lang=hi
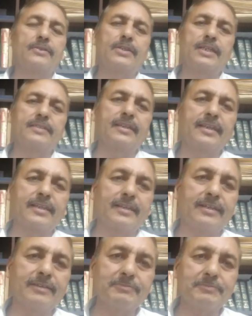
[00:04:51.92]
तो ने
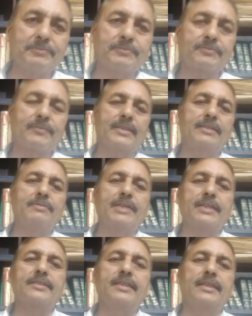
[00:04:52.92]
कहा ये
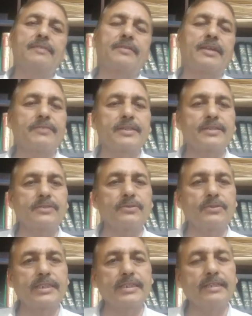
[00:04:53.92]
मैंने इसलिए रेफरेंस
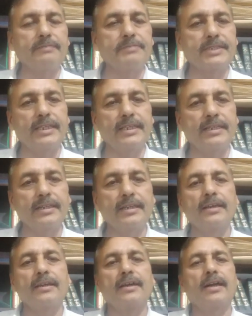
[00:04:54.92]
कोड किए हैं पिछले
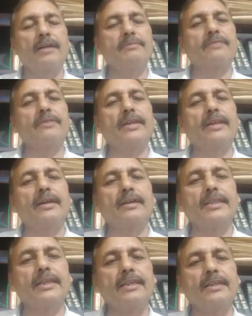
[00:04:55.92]
आप मेरे भी ला
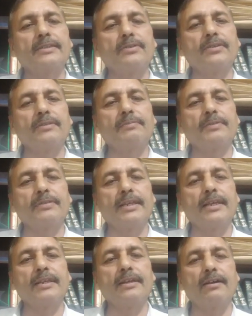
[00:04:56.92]
देख लें चौधरी
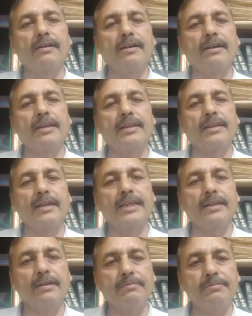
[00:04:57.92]
परवेज़ राय रहा
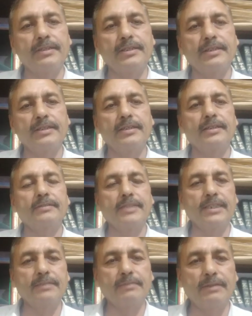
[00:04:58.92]
इराई कब
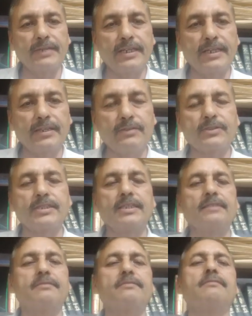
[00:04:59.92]
तीन माह पहले
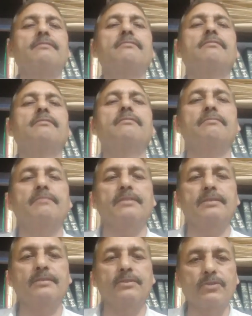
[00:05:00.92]
उससे
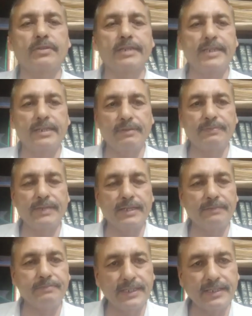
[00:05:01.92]
दो डेढ़ माह
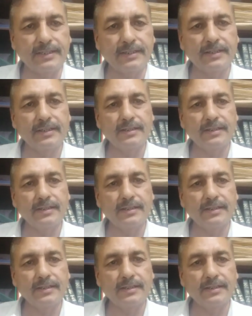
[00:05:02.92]
पहले फिर